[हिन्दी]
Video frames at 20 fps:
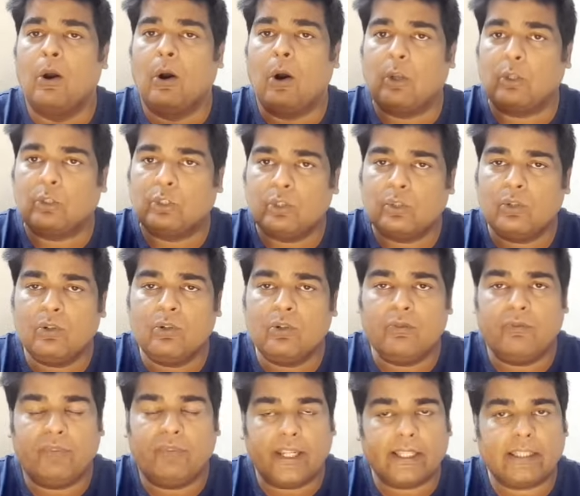और जो
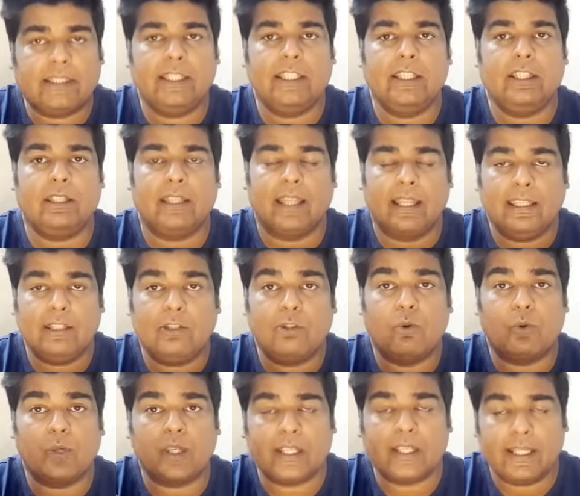व्यक्ति यानी
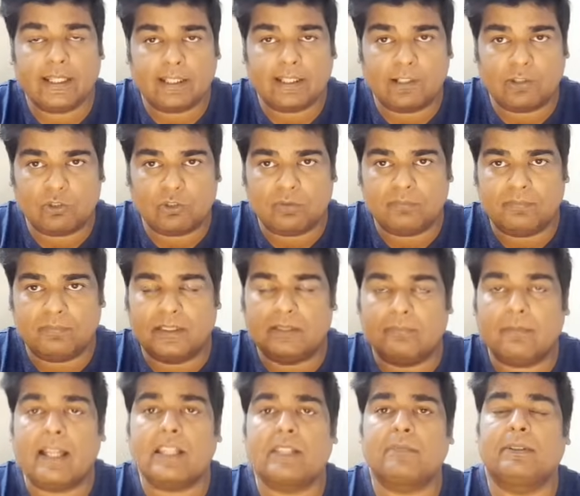गोगी गैंग का जो
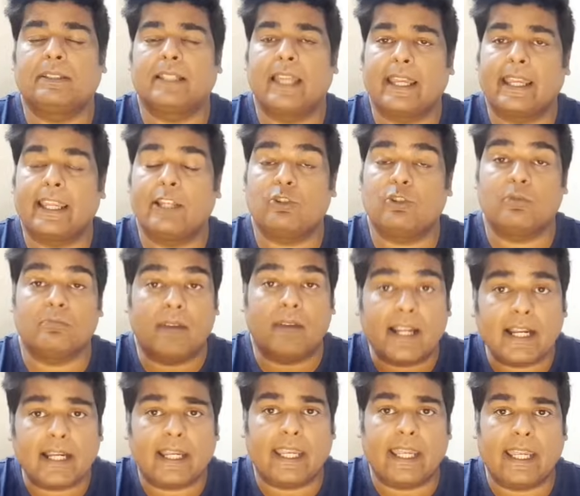बदमाश बताया गया जो
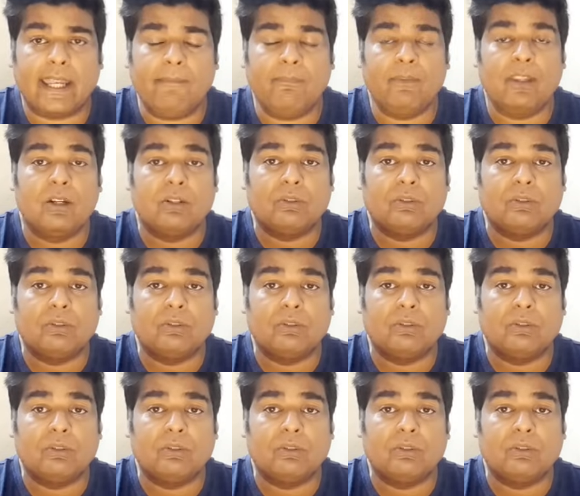मारा गया है